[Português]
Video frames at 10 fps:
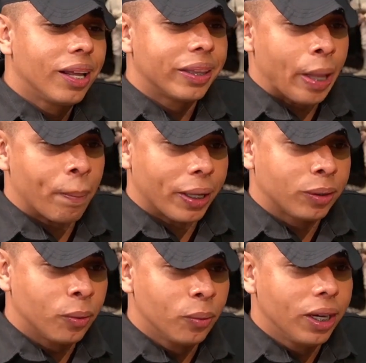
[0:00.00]
da
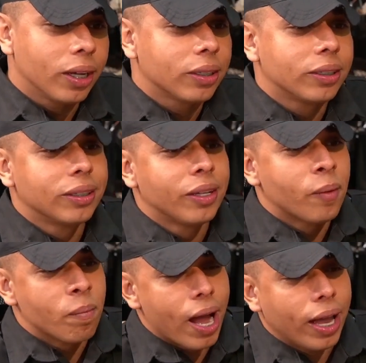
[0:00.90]
patrulha
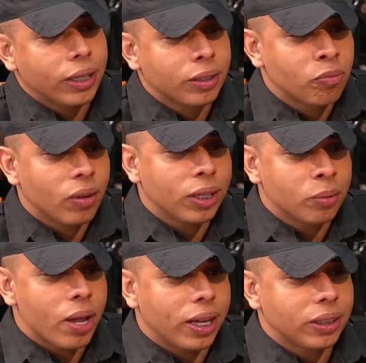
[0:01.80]
mas,
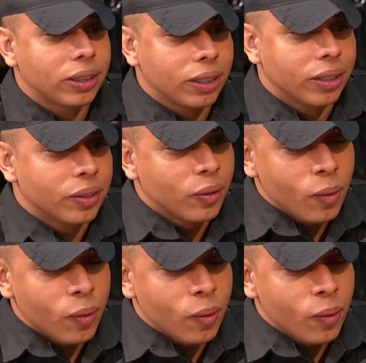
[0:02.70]
infelizmente,